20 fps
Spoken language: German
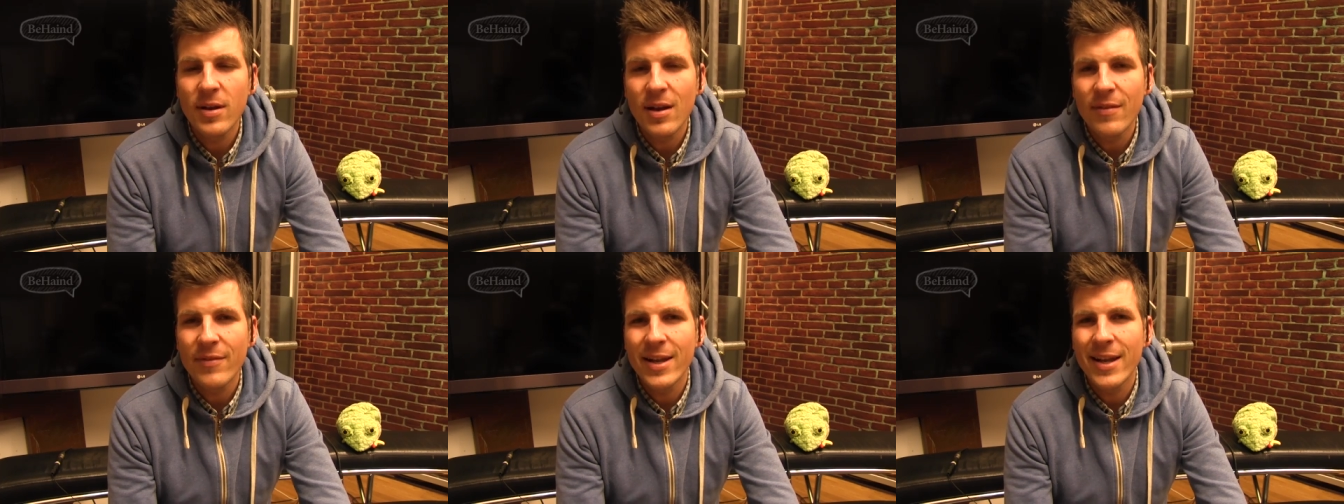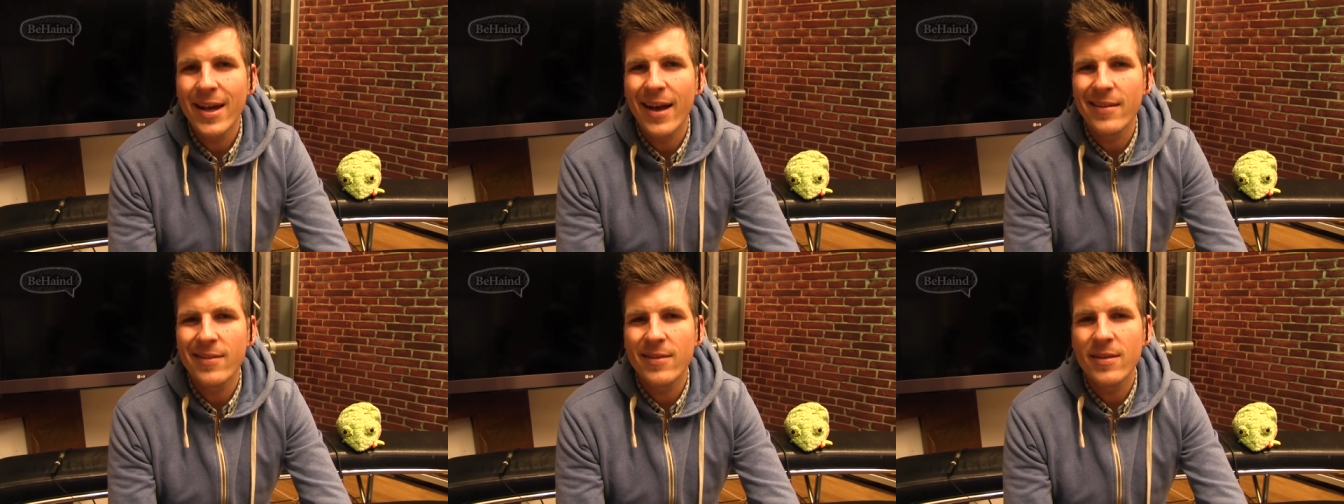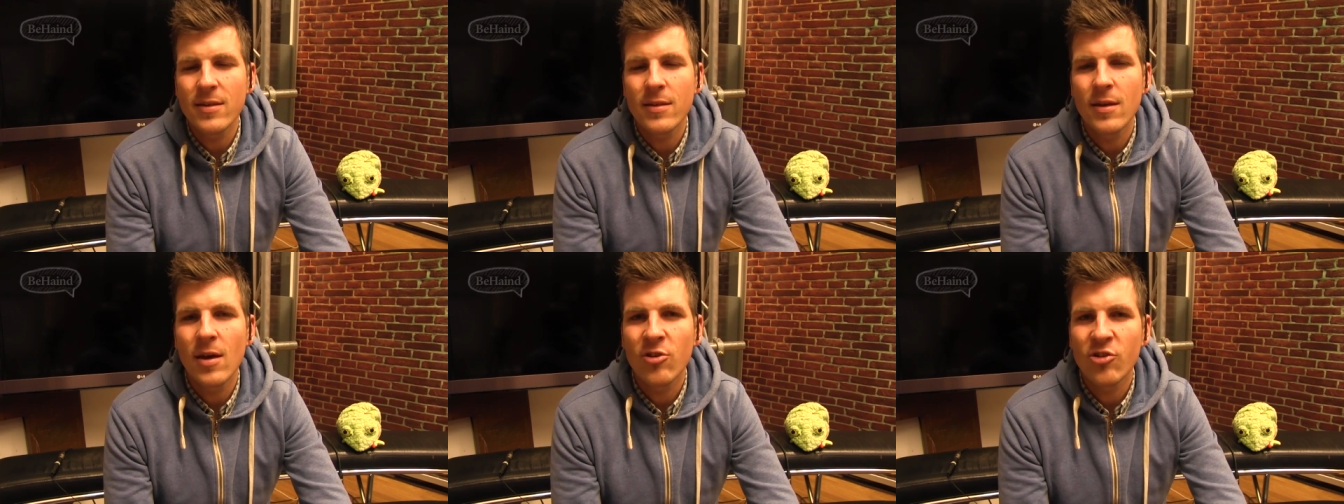Mittlerweile hat
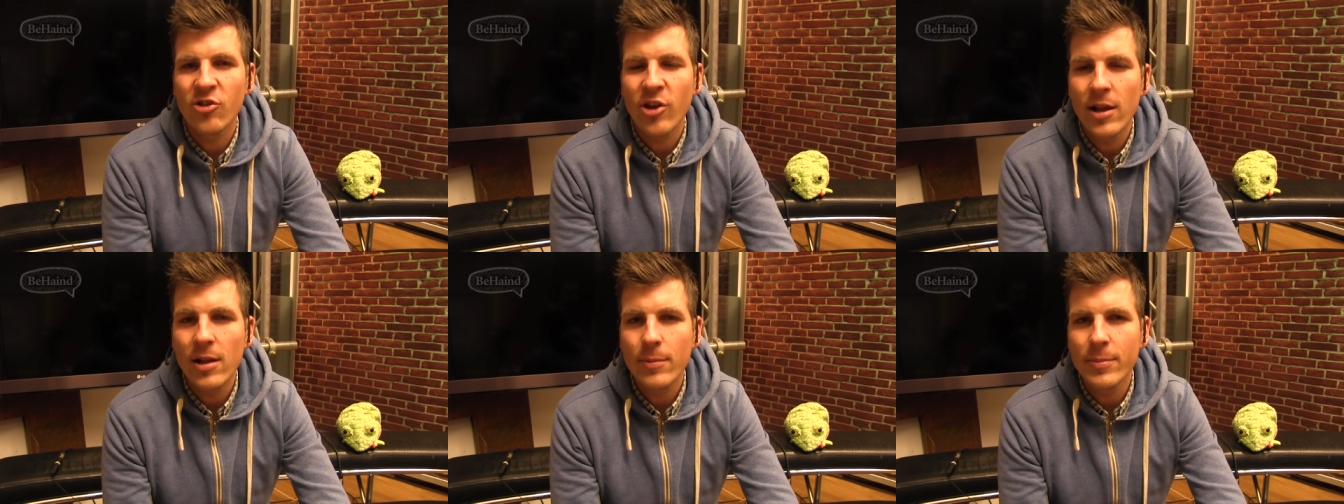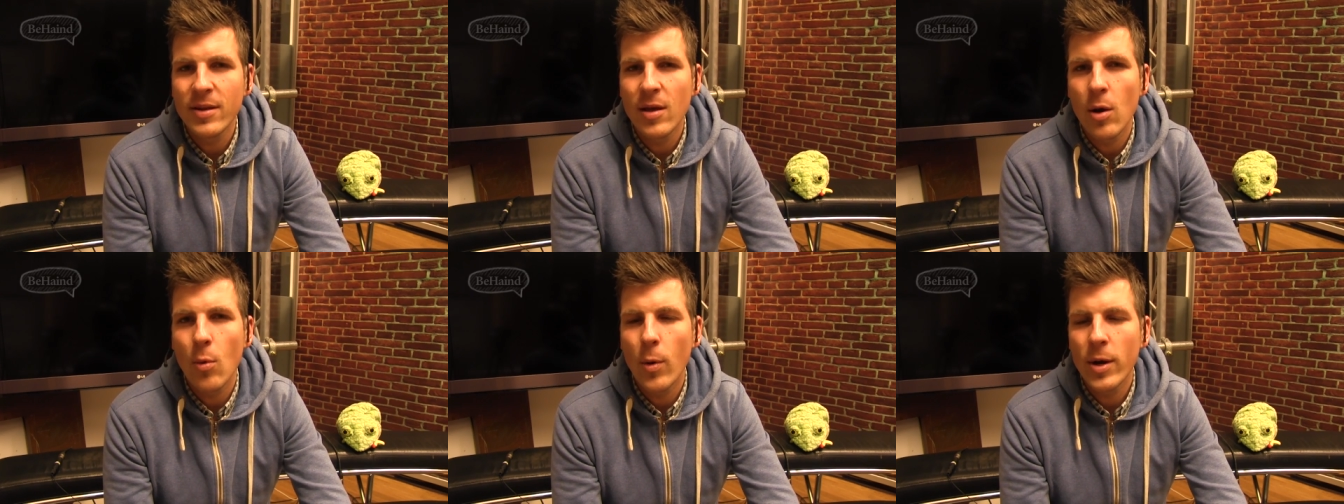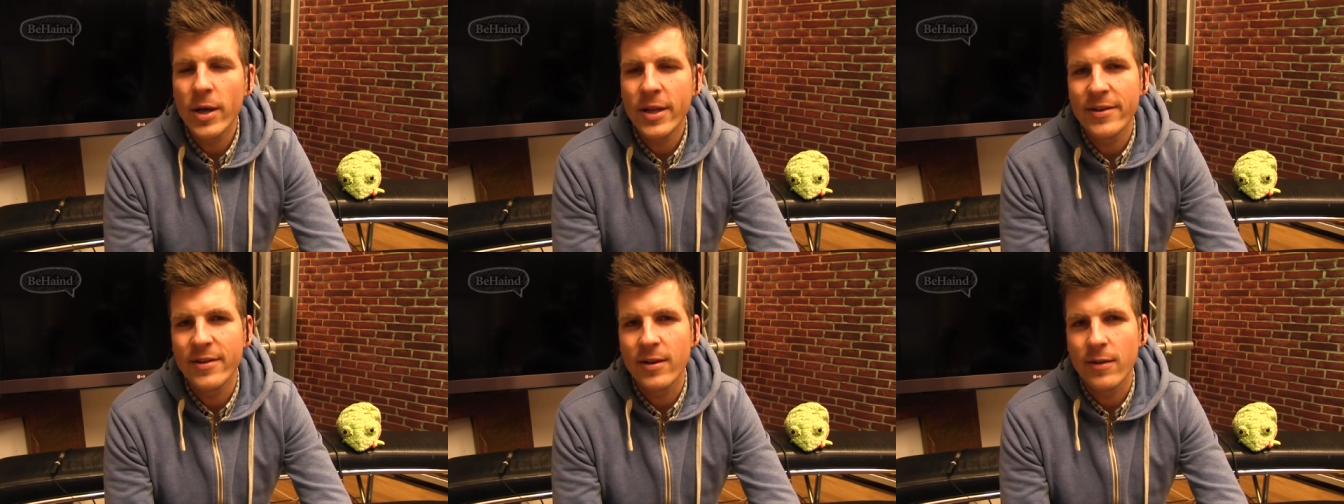sich Shelby
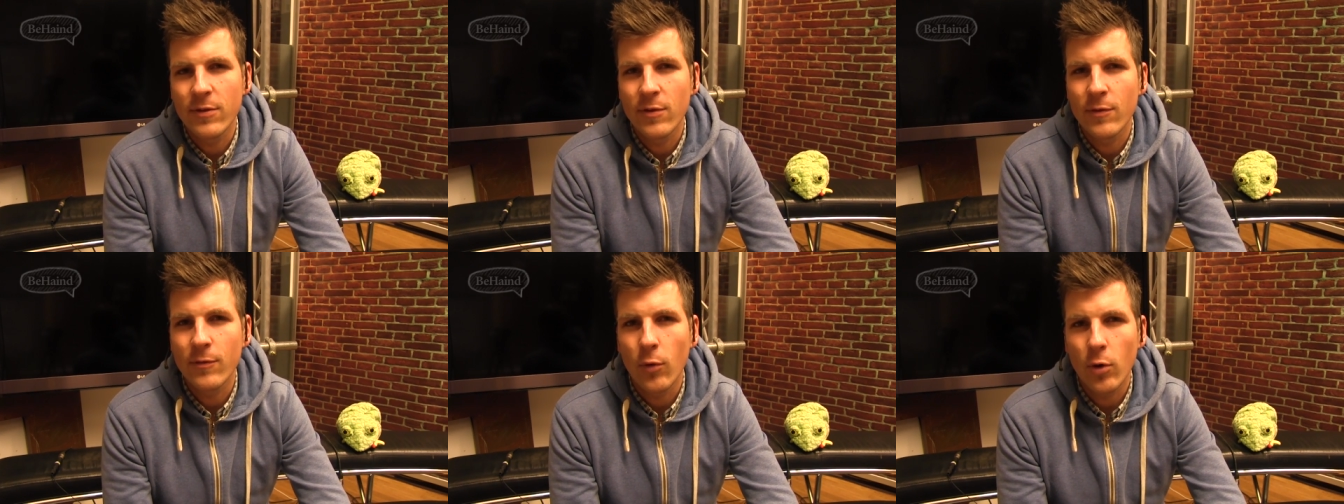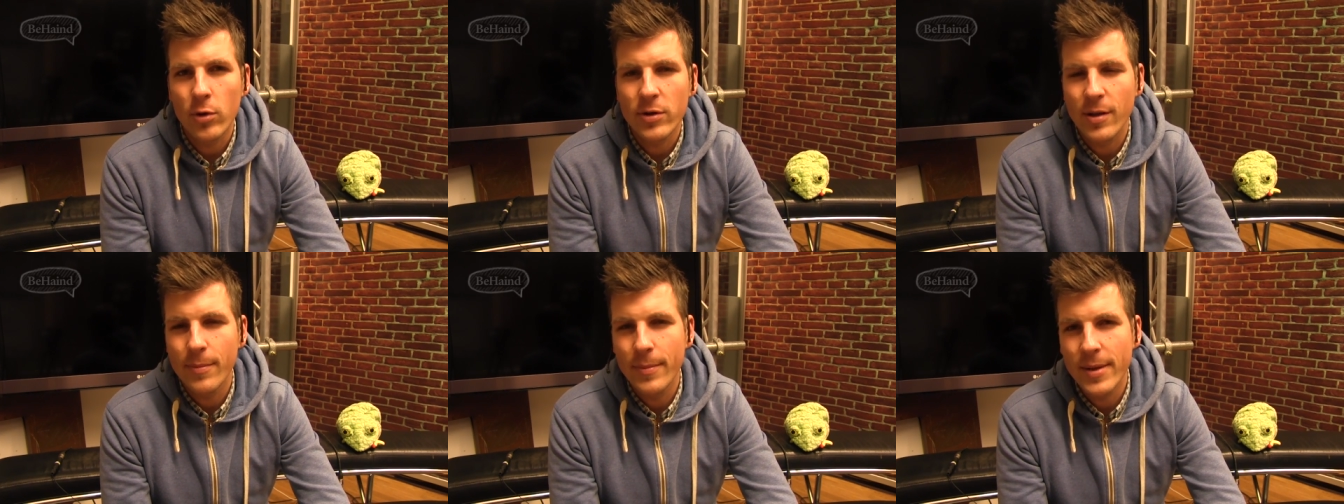Wellender zu Wort